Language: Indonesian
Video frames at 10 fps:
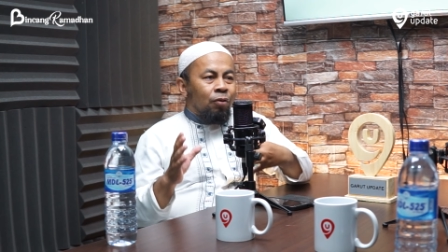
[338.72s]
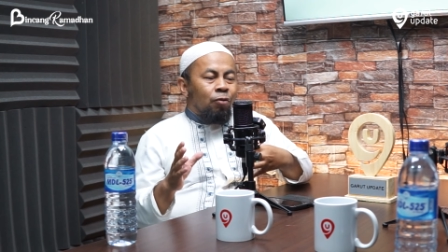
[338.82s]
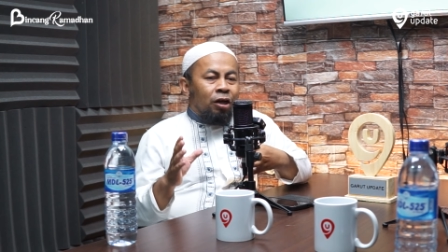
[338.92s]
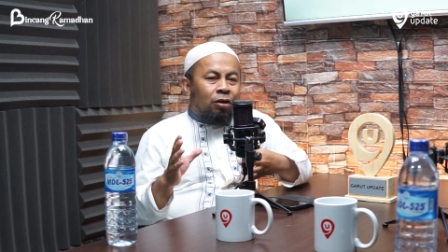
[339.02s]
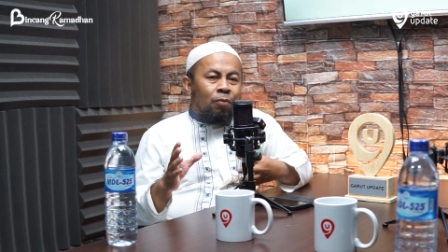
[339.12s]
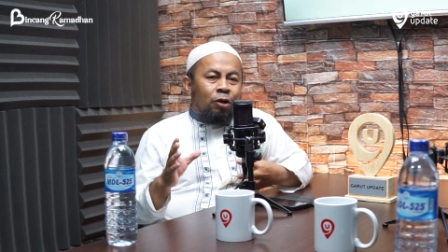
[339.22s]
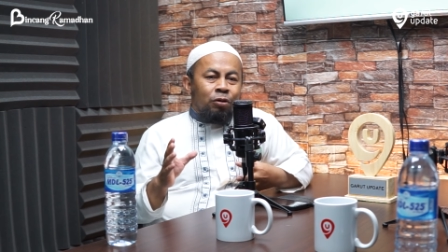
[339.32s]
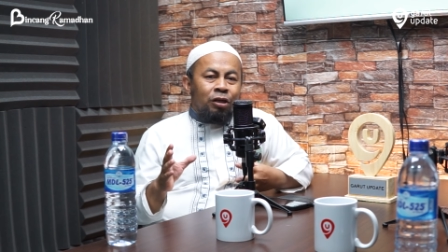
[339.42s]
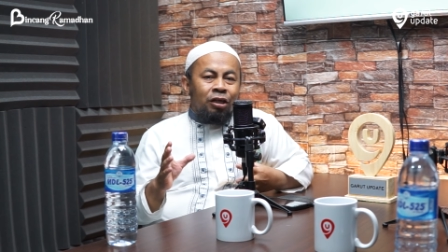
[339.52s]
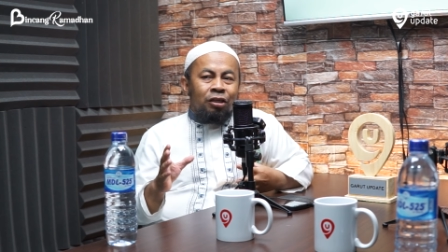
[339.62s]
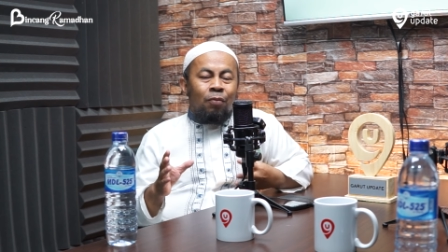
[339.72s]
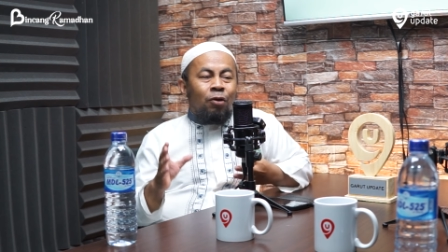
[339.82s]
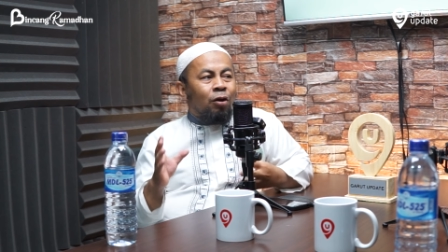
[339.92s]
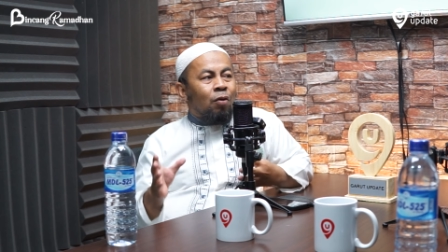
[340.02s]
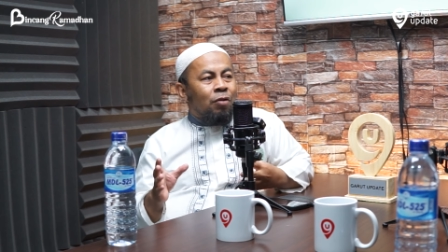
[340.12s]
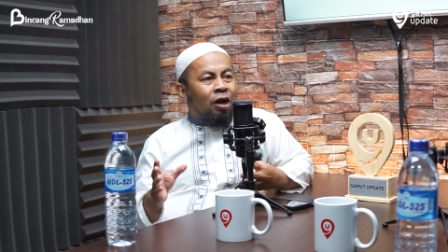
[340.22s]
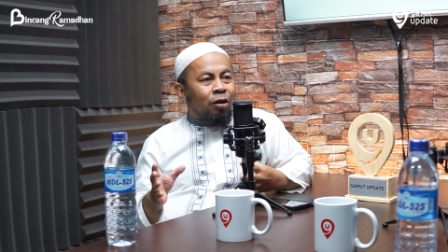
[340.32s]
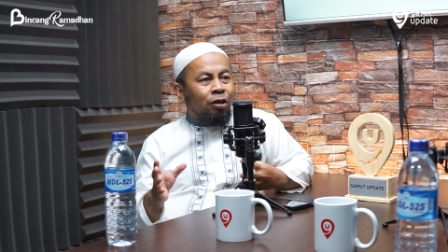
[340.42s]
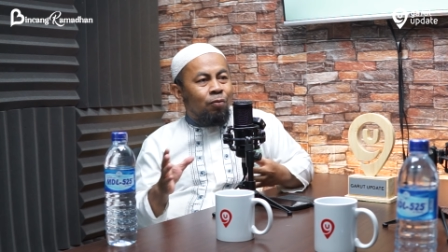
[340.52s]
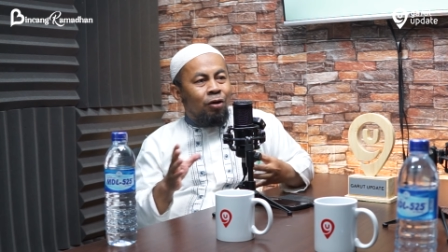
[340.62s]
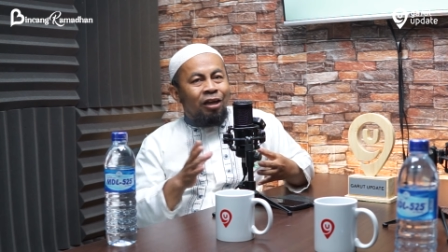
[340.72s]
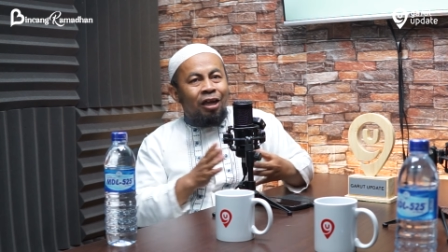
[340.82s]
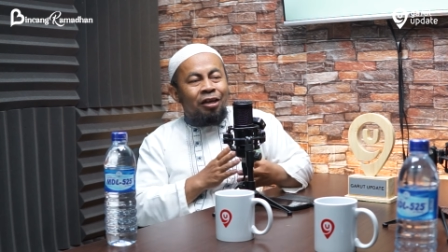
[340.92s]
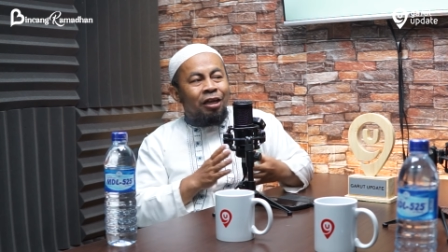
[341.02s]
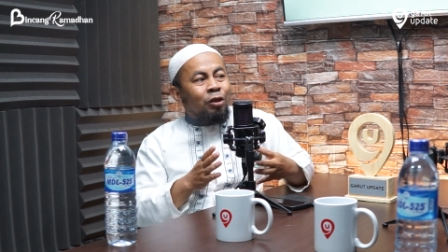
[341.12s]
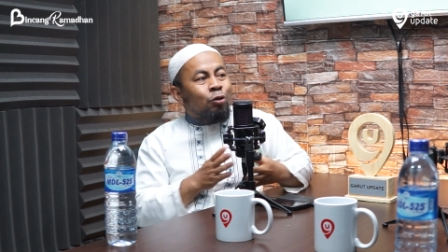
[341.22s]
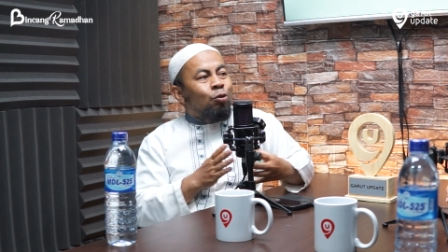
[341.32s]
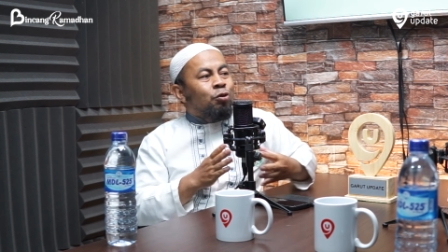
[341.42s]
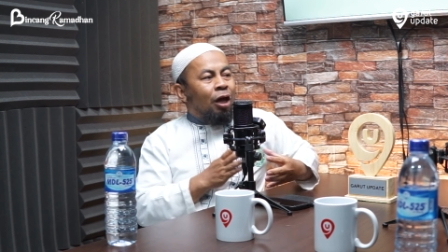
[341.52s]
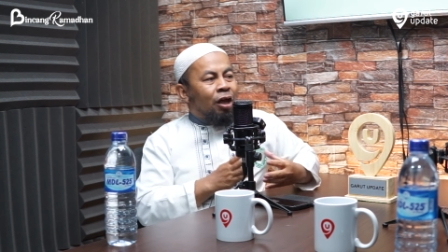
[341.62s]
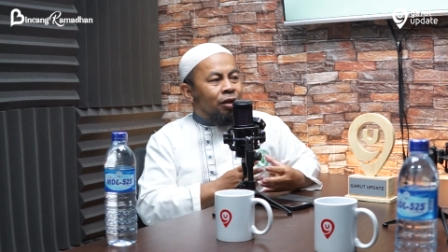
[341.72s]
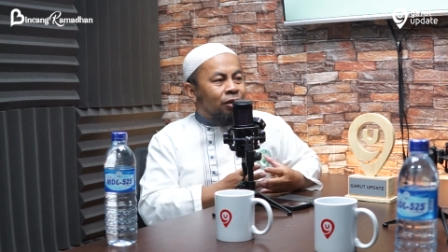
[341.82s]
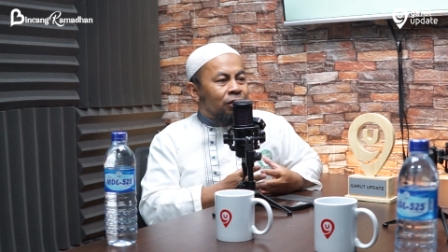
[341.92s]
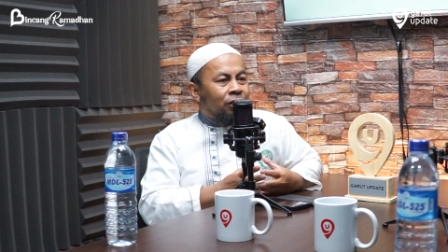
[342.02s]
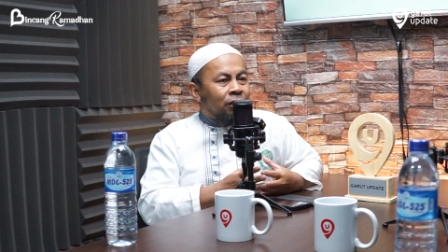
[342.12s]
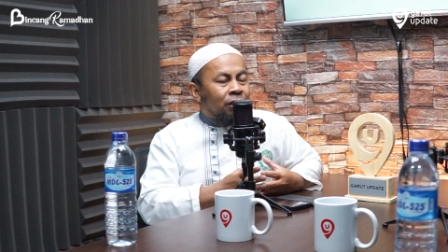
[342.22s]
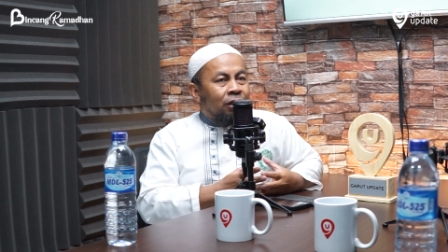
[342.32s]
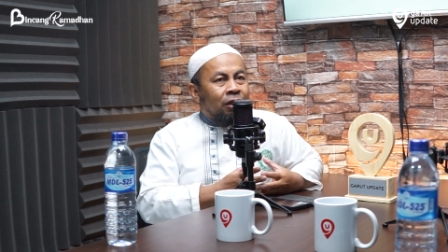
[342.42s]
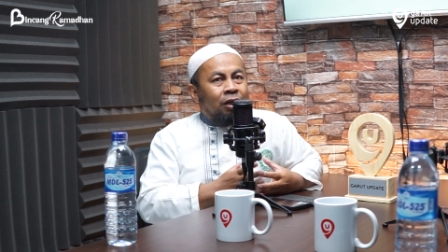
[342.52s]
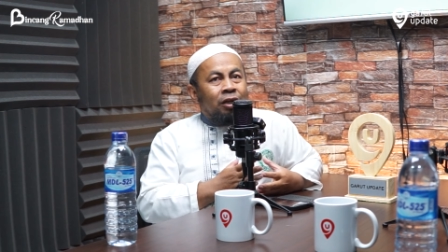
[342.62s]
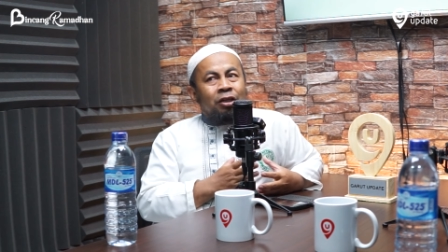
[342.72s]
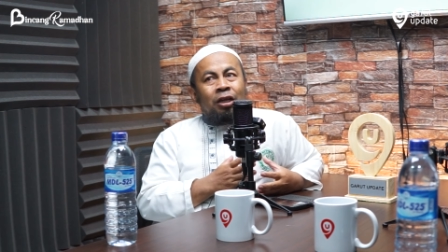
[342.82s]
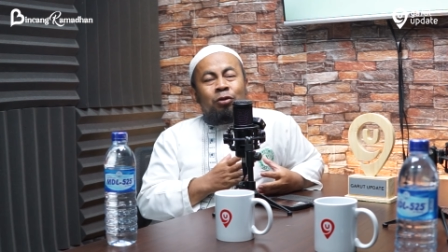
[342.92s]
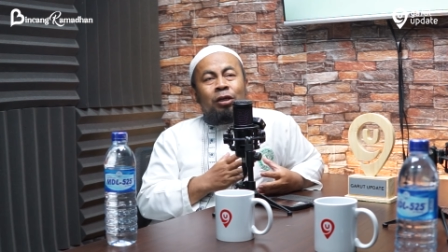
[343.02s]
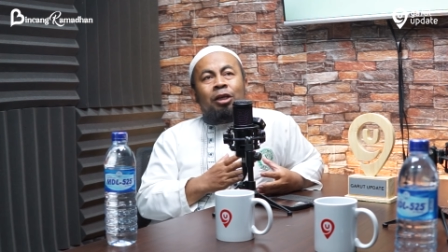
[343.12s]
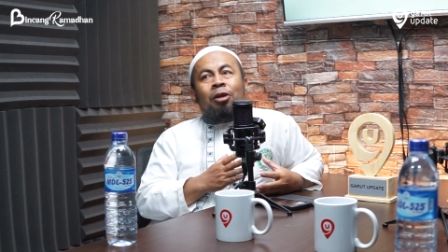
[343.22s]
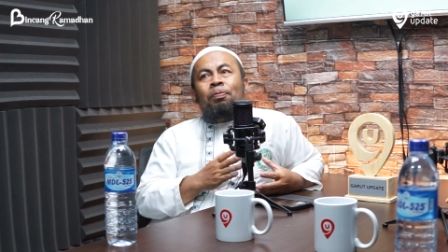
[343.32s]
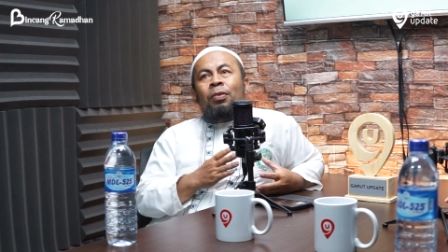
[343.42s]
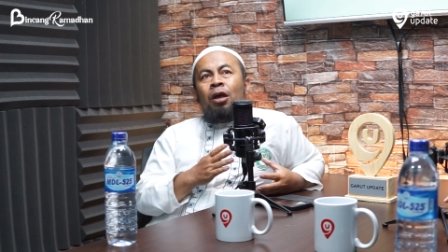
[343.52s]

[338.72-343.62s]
Di bulan Ramadan ini kita berlomba. Kalau di bulan lain lainnya itu susah. Ya. Karena salah satunya gini.